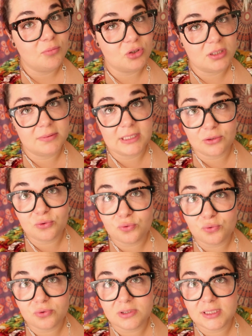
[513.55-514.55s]
j'habite à
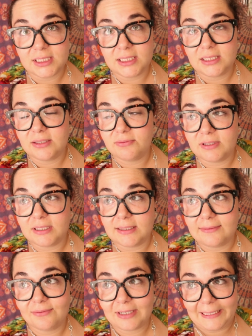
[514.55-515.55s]
Toulouse et il
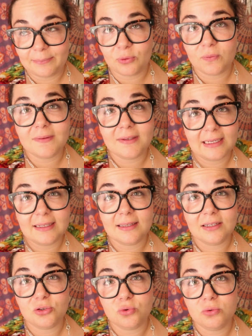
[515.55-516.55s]
fait vraiment très
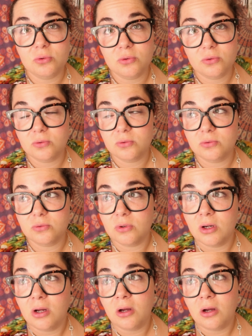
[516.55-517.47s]
très chaud. On,